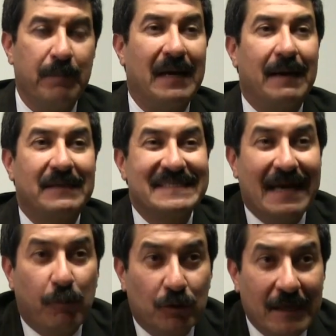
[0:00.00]
para
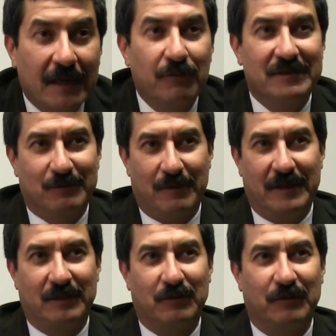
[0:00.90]
sabotear nuestro
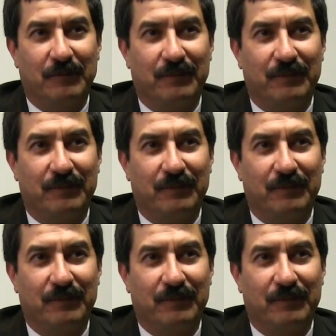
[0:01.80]
evento.